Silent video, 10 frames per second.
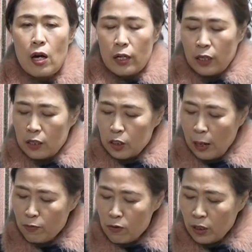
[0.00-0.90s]
이렇게 해서
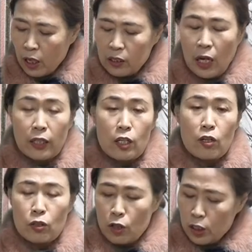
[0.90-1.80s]
차분하게 그냥 이렇게
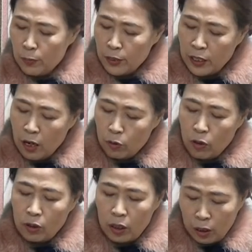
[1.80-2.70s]
현침 이렇게 하고
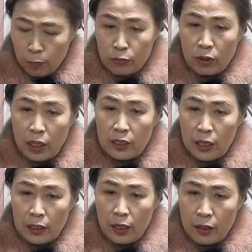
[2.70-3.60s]
여기에 이렇게 붙어
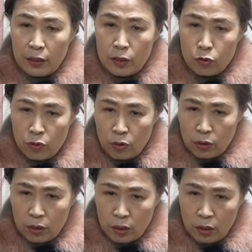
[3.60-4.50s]
다녀야 돼. 이렇게 줄
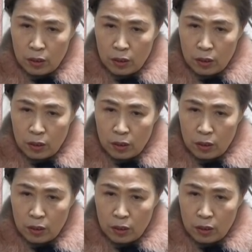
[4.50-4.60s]
이렇게.